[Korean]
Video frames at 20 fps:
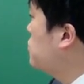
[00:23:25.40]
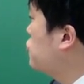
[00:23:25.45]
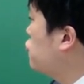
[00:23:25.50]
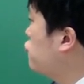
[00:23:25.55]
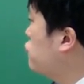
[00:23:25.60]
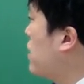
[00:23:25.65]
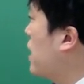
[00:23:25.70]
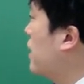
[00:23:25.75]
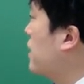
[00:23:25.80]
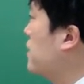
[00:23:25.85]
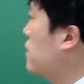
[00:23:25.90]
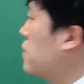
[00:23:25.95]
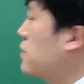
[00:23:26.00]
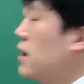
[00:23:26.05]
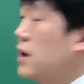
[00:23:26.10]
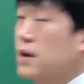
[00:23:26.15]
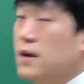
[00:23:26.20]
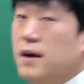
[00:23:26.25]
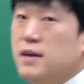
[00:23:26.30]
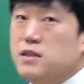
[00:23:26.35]
수량
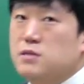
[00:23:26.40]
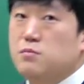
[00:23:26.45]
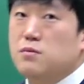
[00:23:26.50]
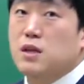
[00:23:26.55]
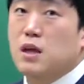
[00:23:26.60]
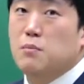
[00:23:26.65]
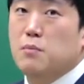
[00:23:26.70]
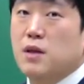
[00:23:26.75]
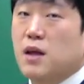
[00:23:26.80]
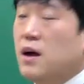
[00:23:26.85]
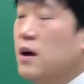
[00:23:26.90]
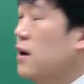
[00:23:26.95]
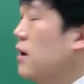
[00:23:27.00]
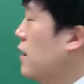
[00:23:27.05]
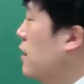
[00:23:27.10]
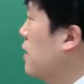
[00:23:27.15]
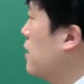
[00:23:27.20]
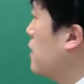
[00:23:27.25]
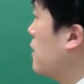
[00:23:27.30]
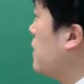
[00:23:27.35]
이렇게 이해하시면 됩니다.
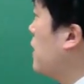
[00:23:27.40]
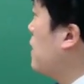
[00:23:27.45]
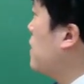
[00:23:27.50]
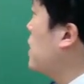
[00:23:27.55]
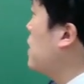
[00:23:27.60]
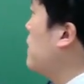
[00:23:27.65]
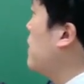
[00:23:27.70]
다르게